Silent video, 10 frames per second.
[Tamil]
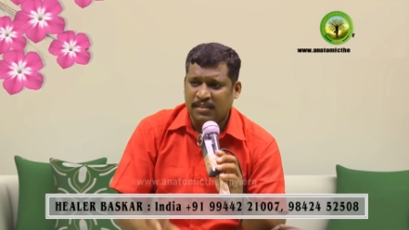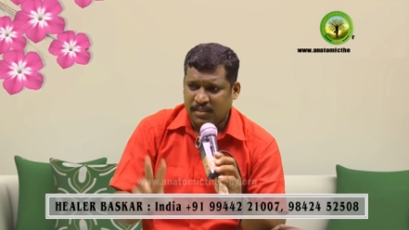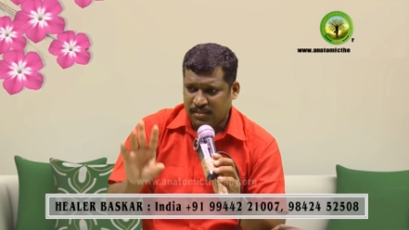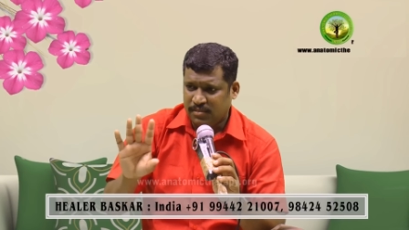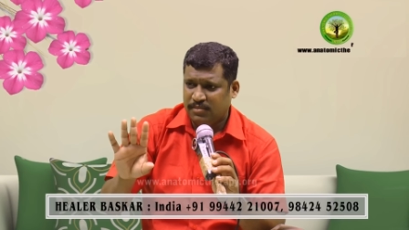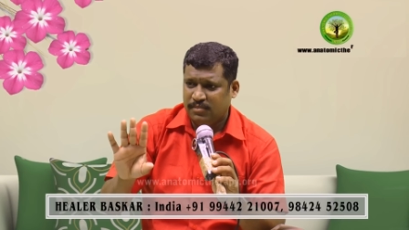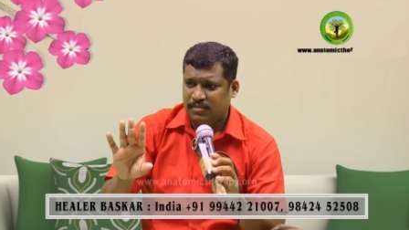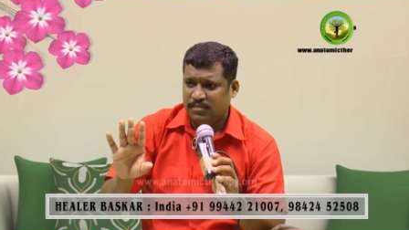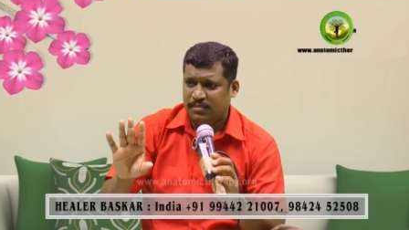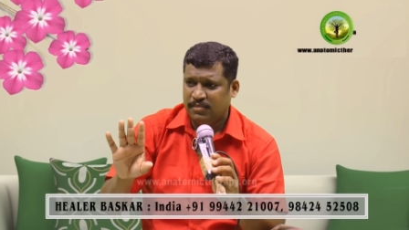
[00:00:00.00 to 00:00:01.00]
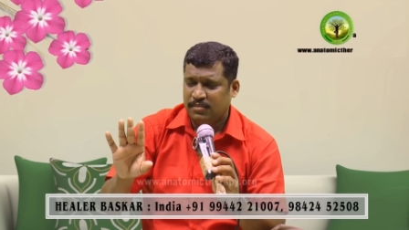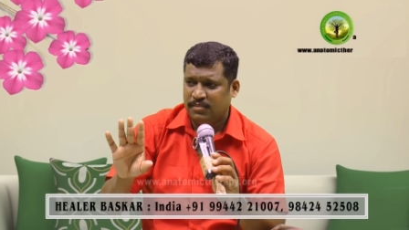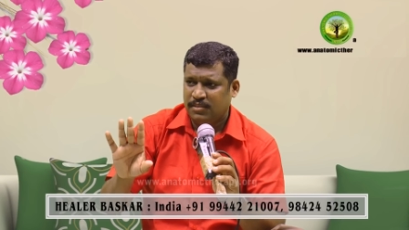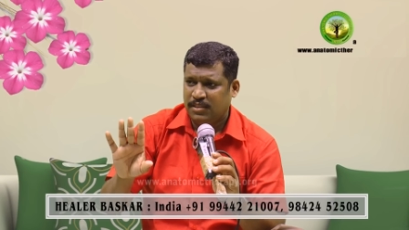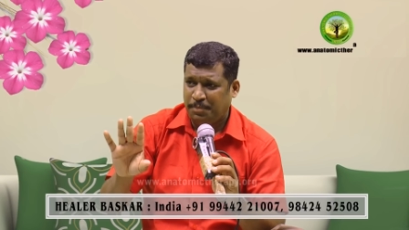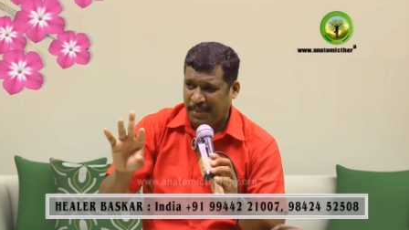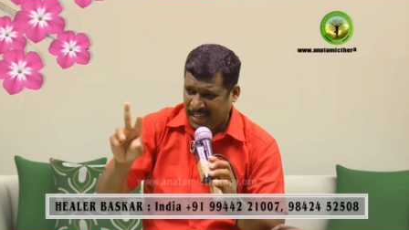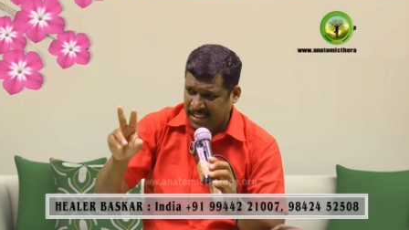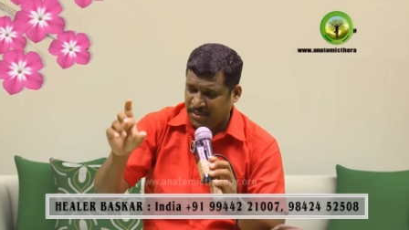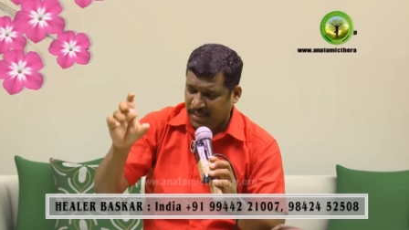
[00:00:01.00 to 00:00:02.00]
அடுத்தது
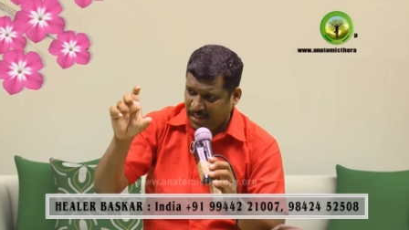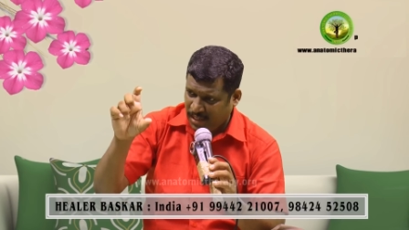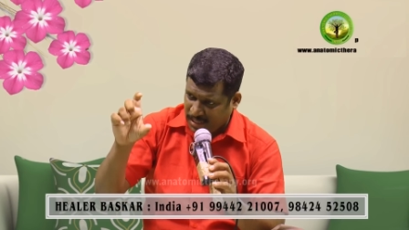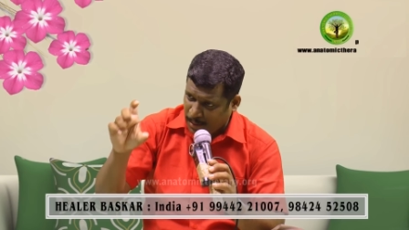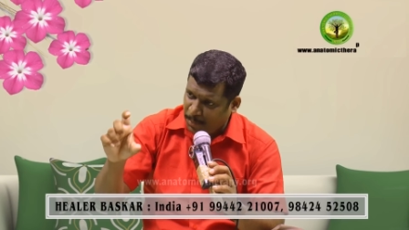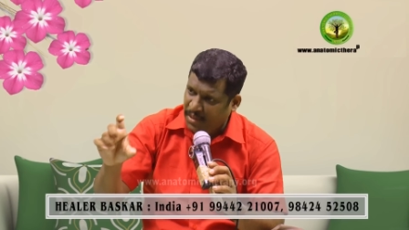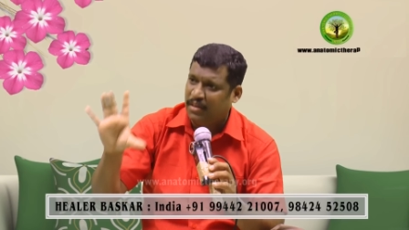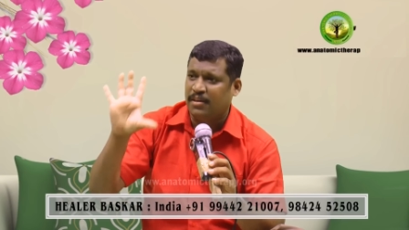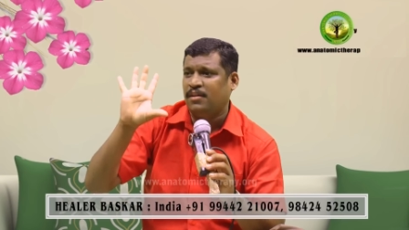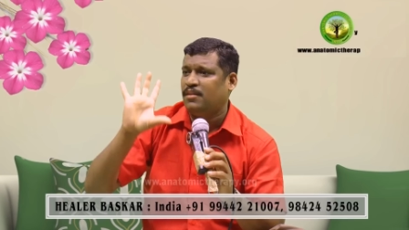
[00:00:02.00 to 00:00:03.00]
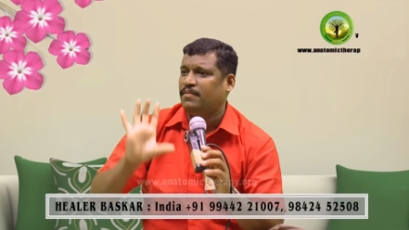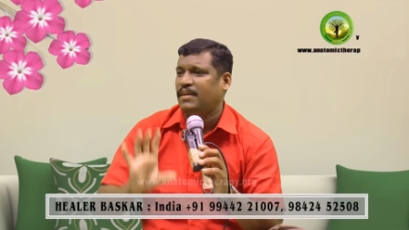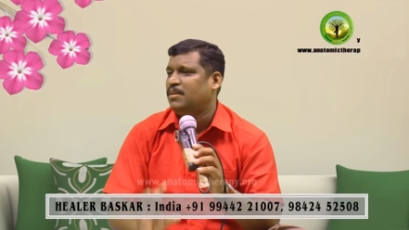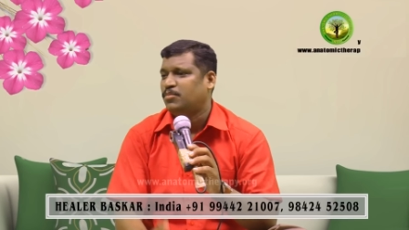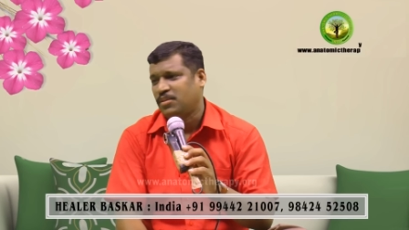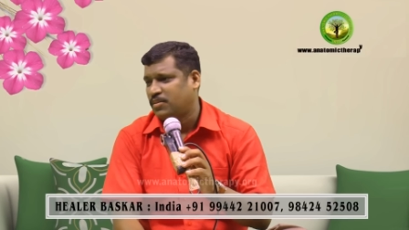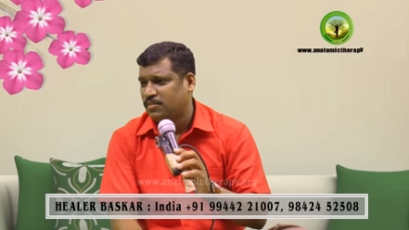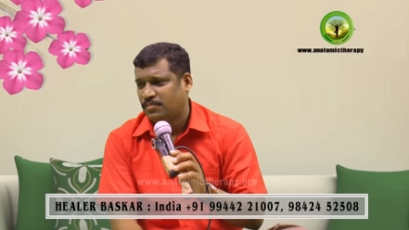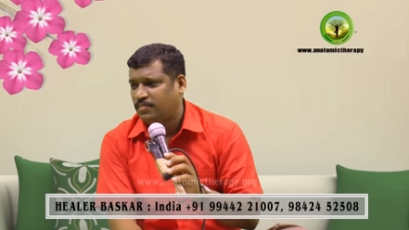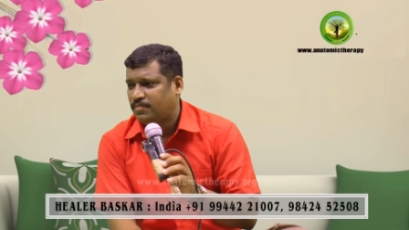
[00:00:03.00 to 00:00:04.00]
பிஹெச் வேல்யூ கம்மியானால் வெள்ள முடி
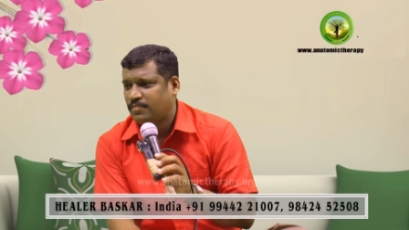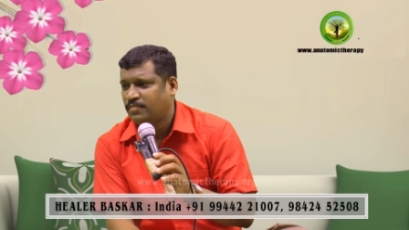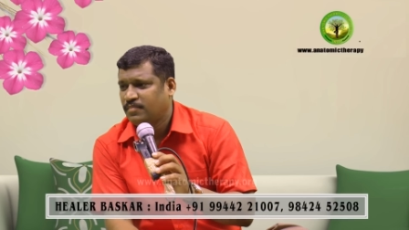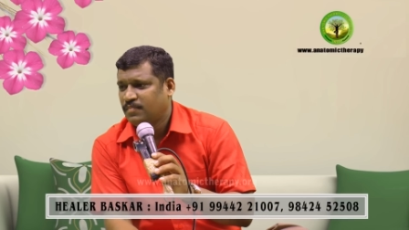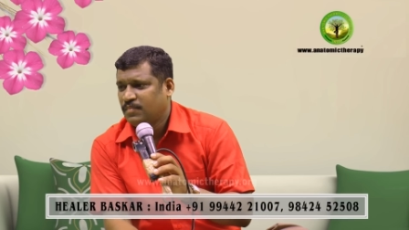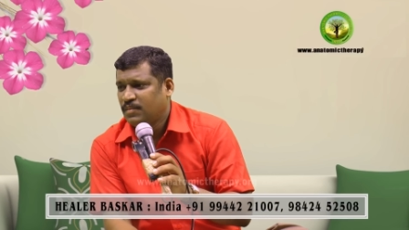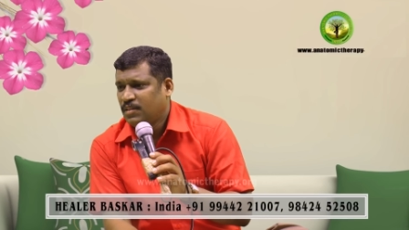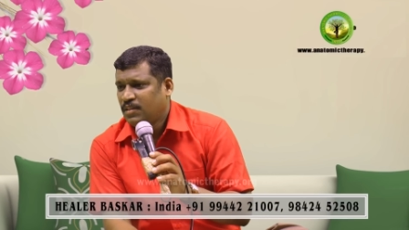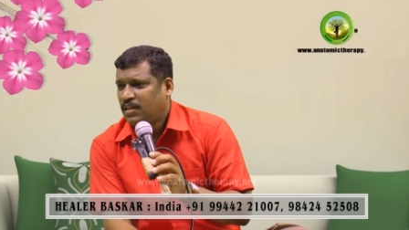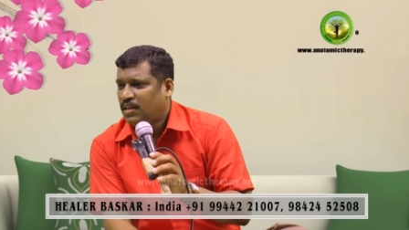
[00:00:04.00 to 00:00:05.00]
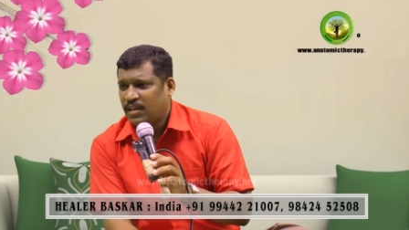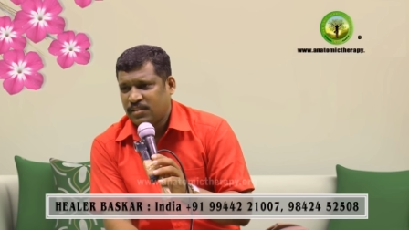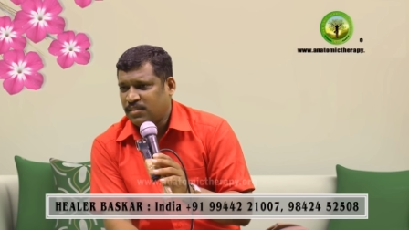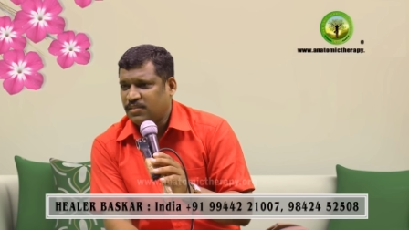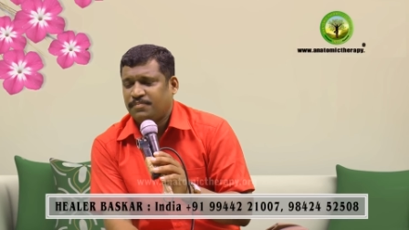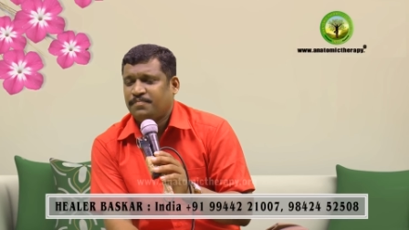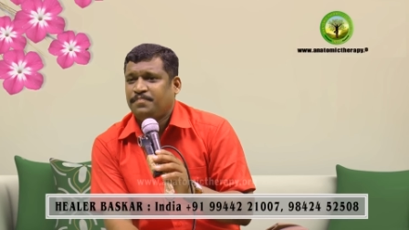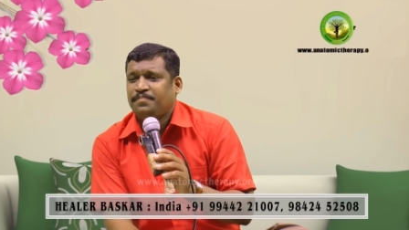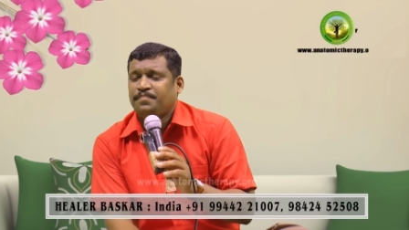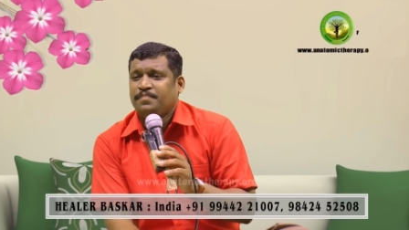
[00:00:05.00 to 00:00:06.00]
வரும் அடுத்தது
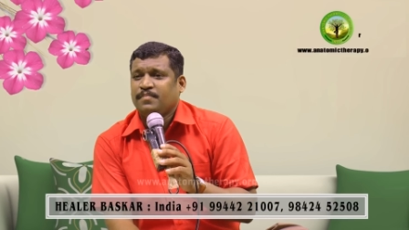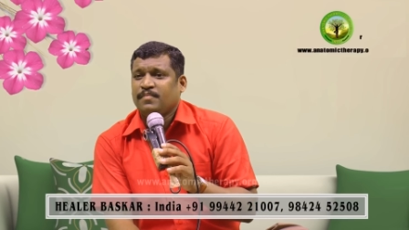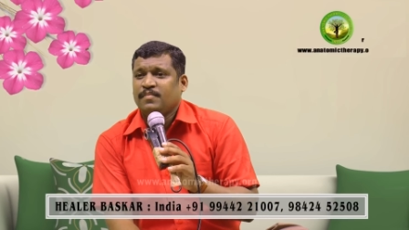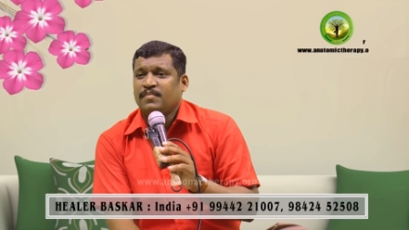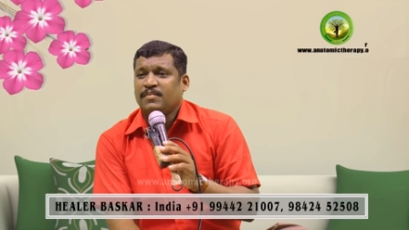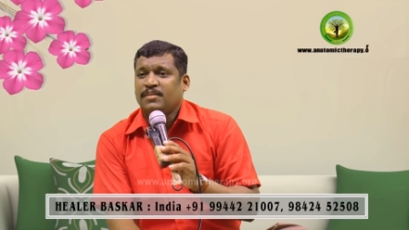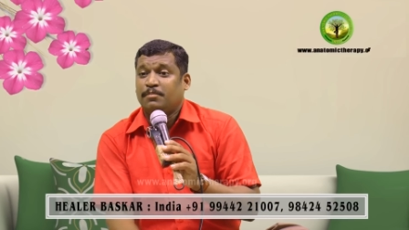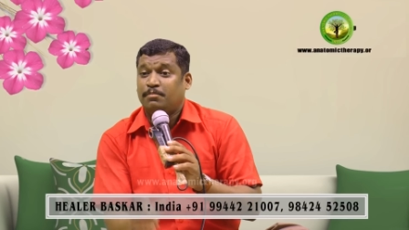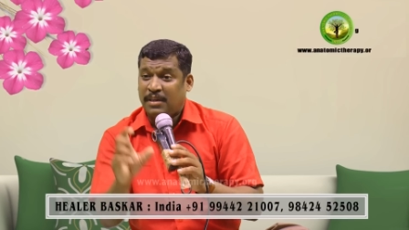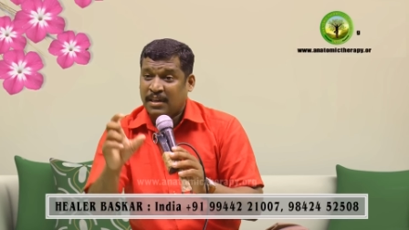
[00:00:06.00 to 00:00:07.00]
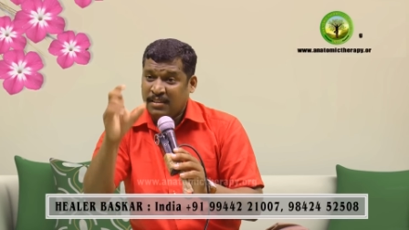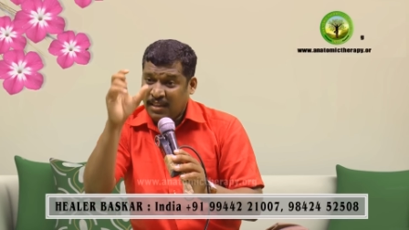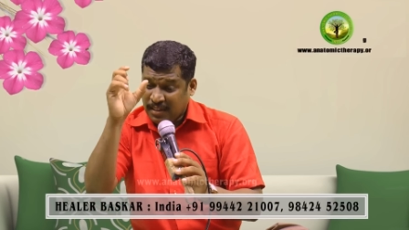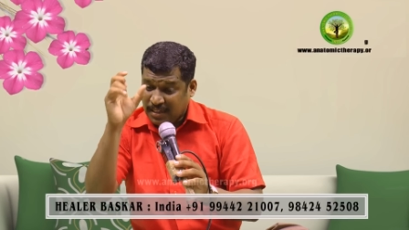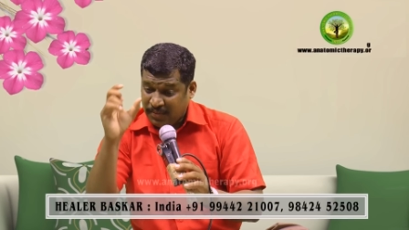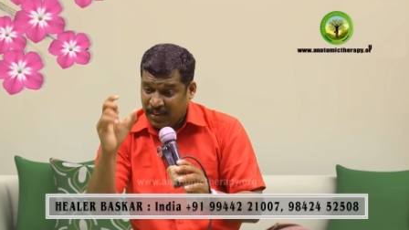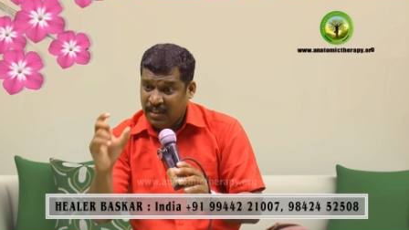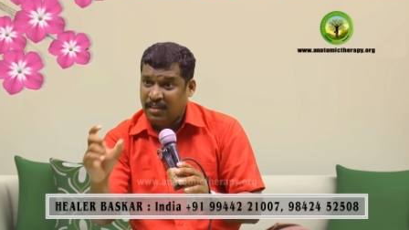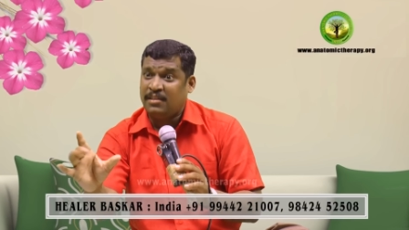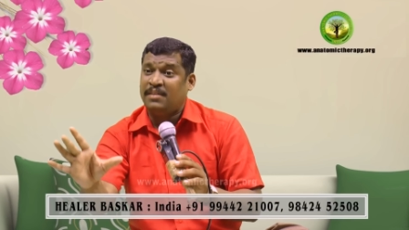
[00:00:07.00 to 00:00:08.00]
மனதில்
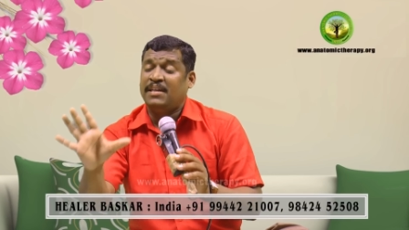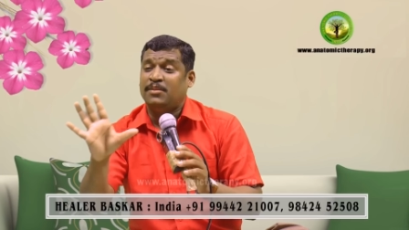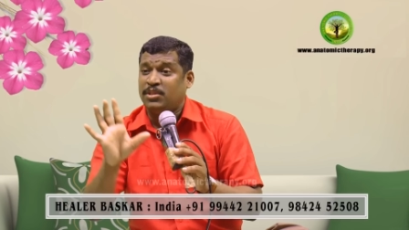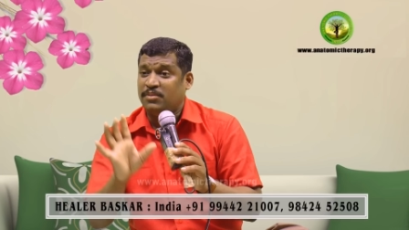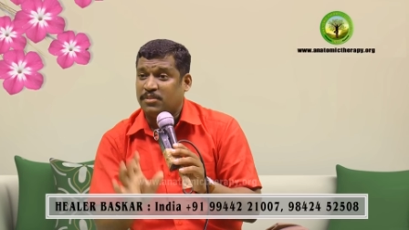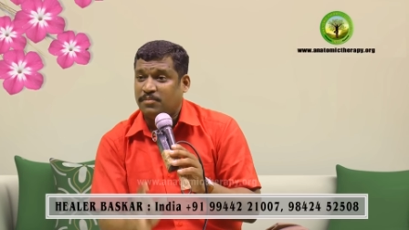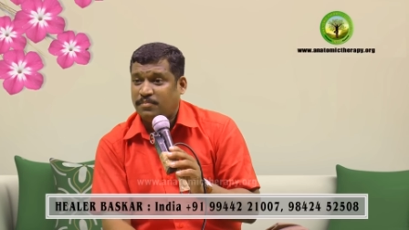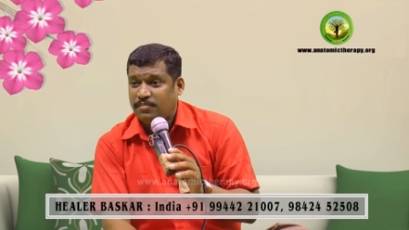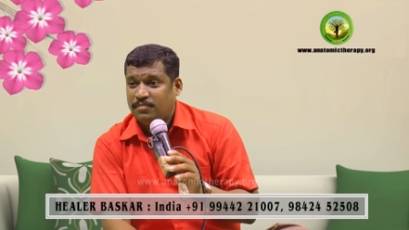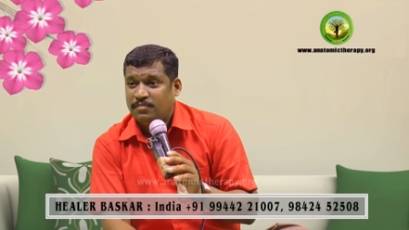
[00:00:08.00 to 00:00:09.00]
கவலை இருந்தால் வெள்ள முடி வரும்